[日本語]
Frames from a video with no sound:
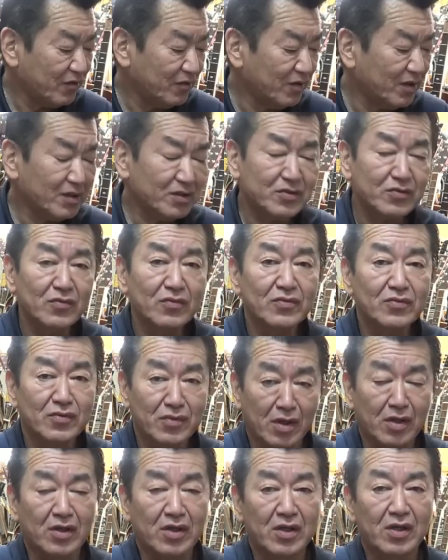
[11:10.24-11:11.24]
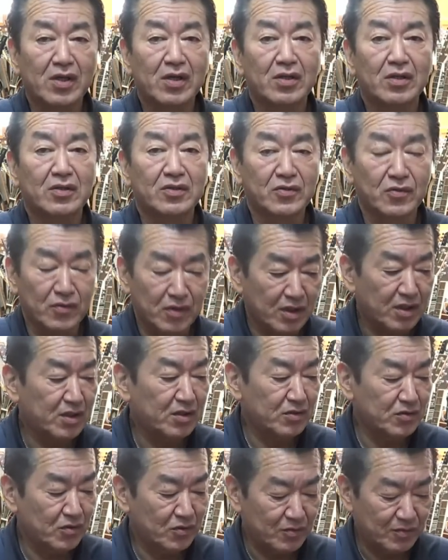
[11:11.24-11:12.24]
グがすごくね綺麗ですよね
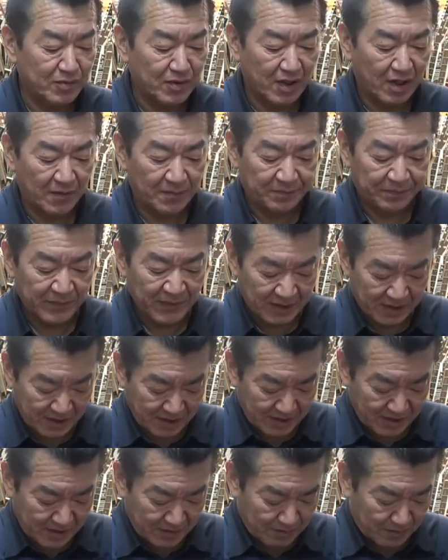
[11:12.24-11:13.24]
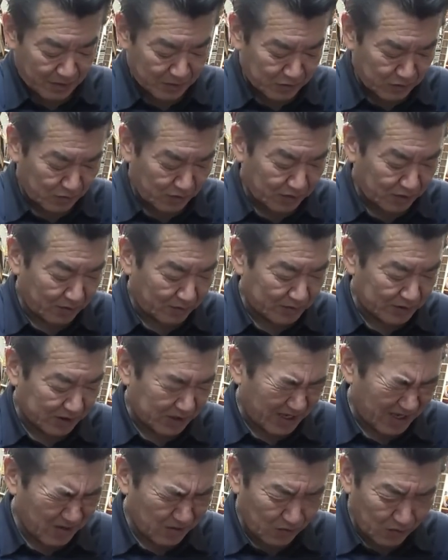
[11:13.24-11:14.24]
金属部が、まあ、そうは言ってもじゃあ
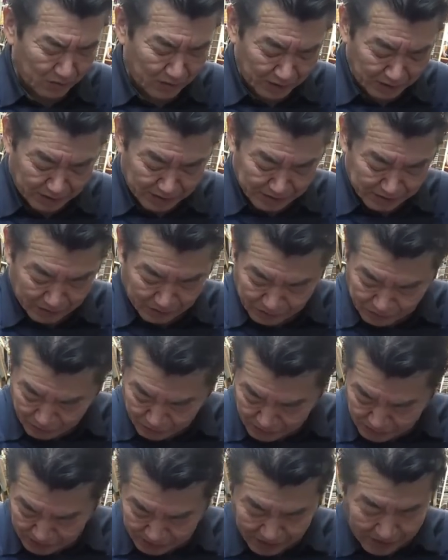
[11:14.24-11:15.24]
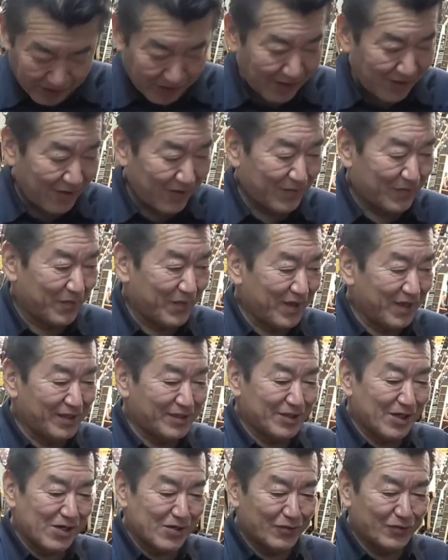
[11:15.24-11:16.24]
原稿なんですけどそういうわけでめ
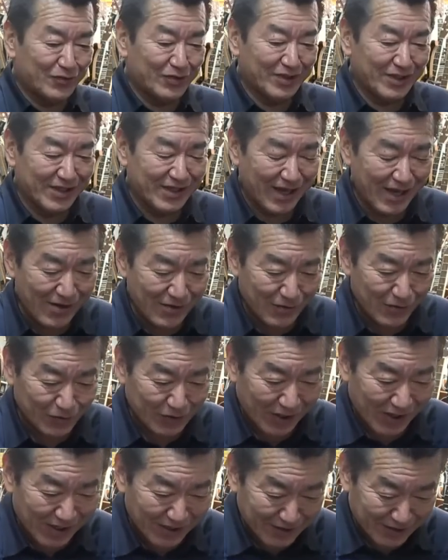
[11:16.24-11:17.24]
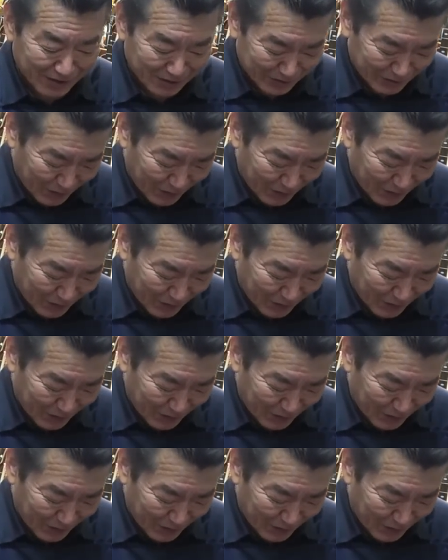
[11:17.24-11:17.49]
ちゃくちゃ原稿高かったんです